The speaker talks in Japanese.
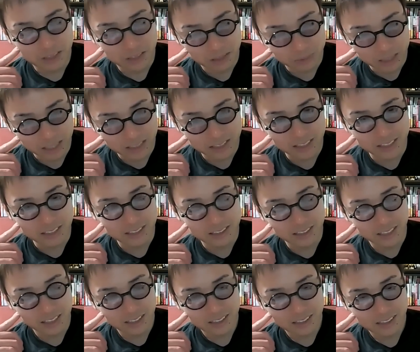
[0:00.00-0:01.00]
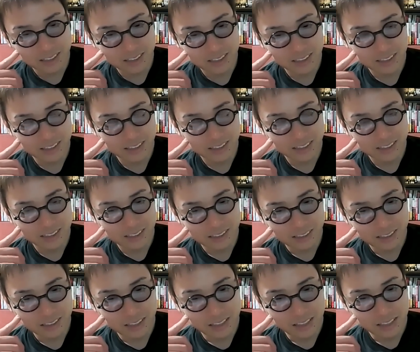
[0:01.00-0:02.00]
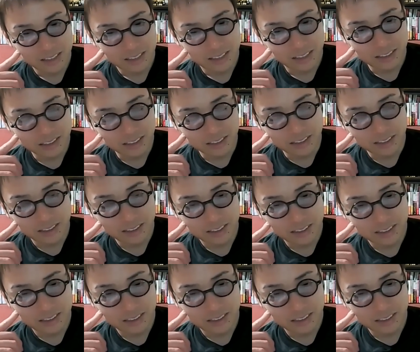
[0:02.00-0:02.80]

素晴らしいですね。確かに。